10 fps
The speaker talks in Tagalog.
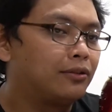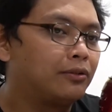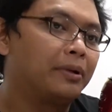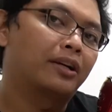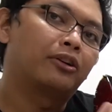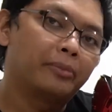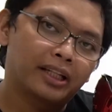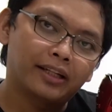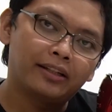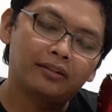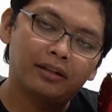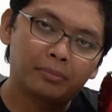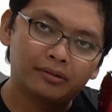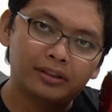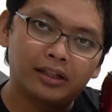Kung may comment kayo
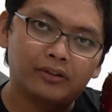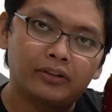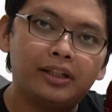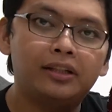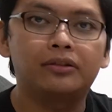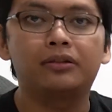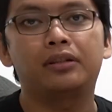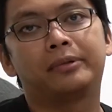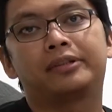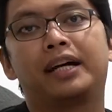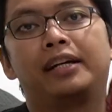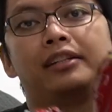about sa toy na to, about sa